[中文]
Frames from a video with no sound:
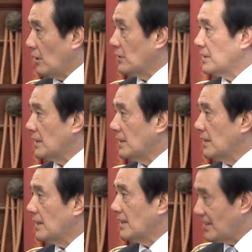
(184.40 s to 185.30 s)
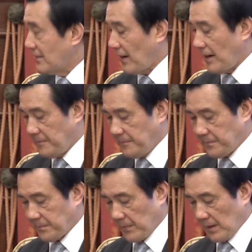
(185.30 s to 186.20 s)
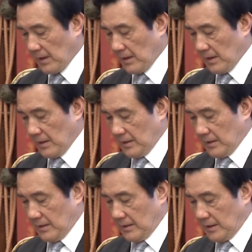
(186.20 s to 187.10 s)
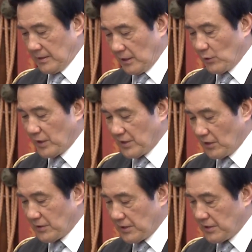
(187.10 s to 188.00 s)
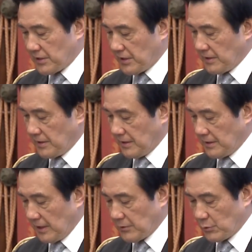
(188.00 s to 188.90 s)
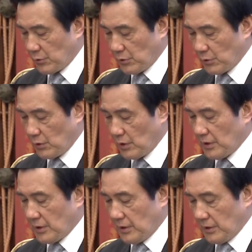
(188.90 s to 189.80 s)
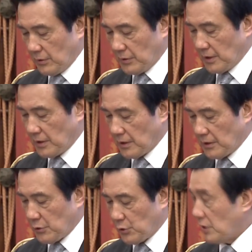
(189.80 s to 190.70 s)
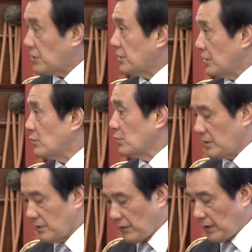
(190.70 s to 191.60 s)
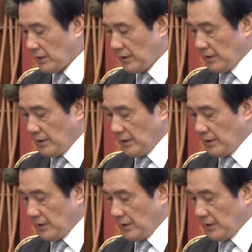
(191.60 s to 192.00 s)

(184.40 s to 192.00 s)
条例的立法。在这段交接期间，蔡主席如果有任何需要协助的地方，